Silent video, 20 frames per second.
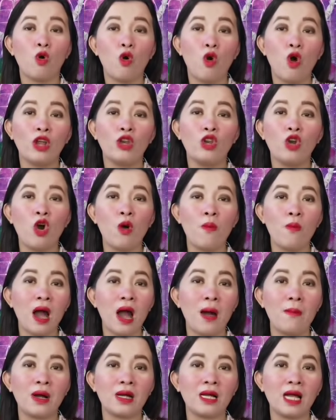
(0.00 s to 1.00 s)
Kung ano ang
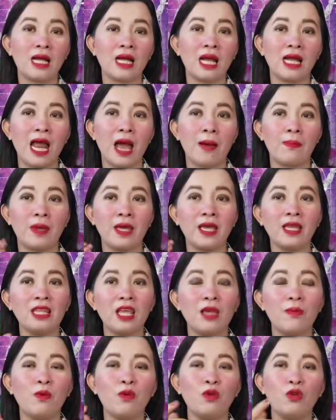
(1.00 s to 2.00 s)
mga magaganap.
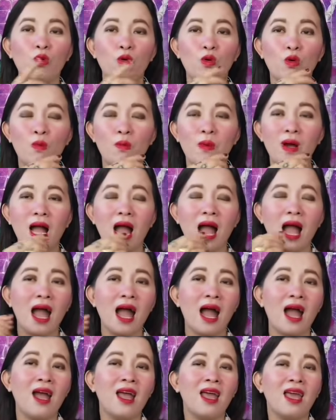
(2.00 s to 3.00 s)
Hindi po yung,
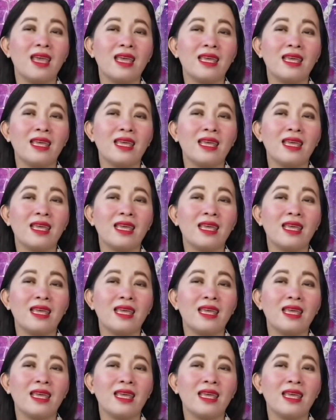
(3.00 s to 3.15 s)
kumbaga,